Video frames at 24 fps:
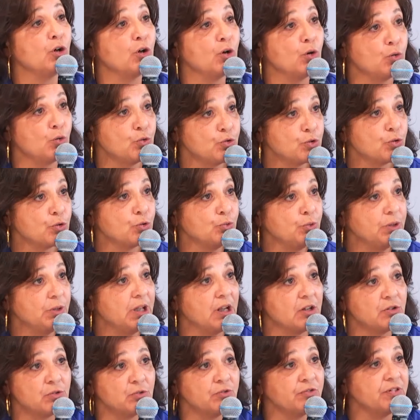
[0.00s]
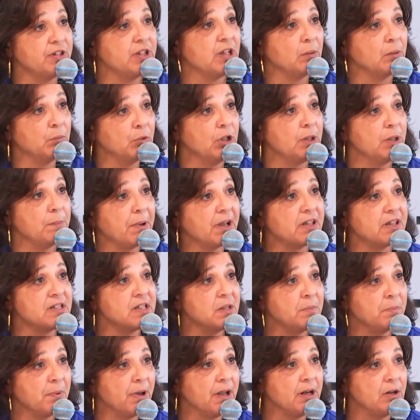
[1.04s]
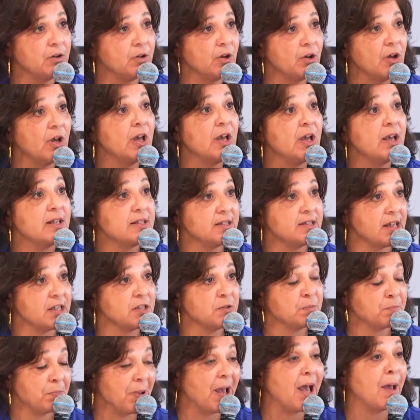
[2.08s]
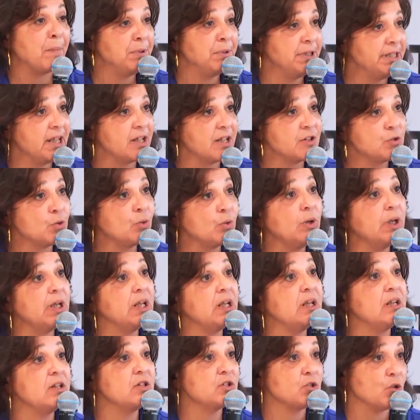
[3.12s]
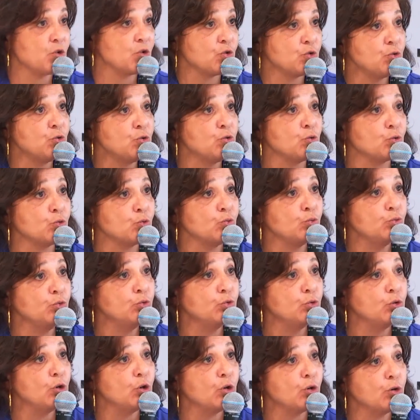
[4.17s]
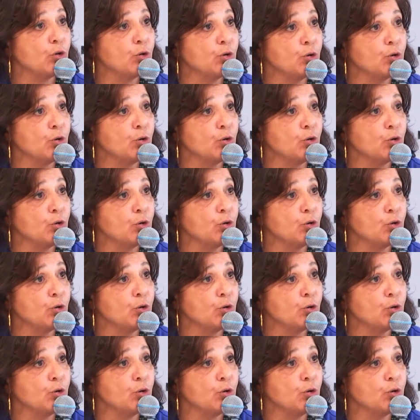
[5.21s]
aujourd'hui Quelles sont finalement les principales applications et les enjeux surtout de leur